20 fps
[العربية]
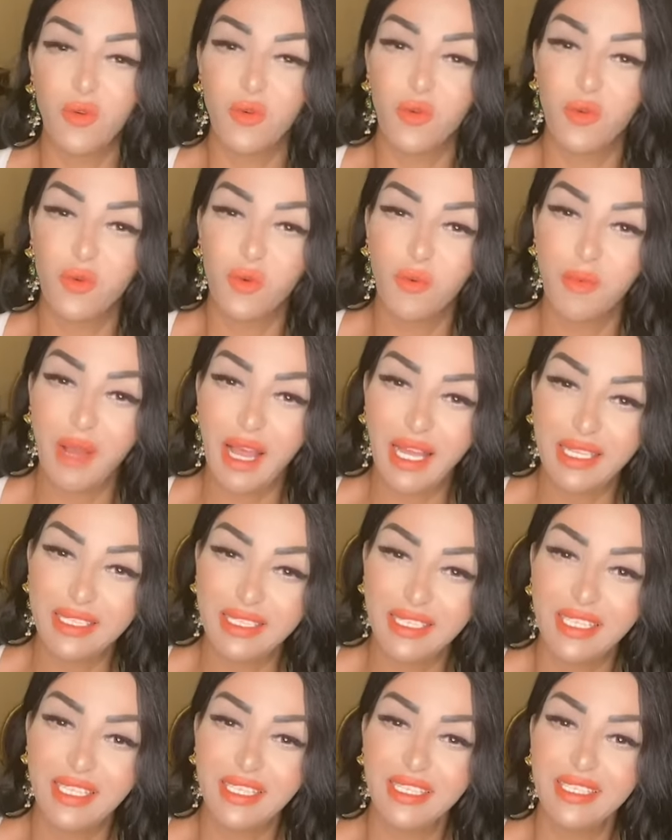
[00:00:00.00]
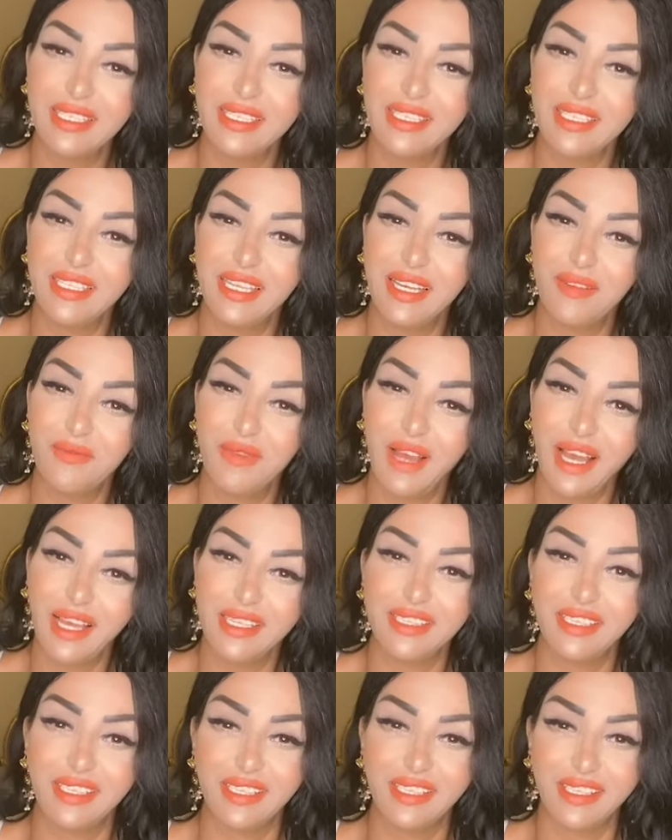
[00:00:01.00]
وبعدين
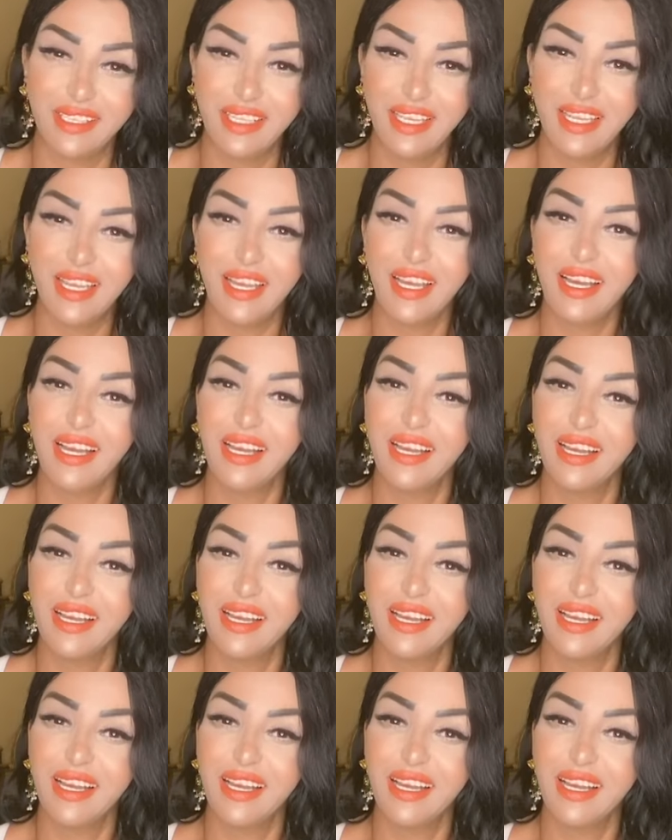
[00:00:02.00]
بعد اقناع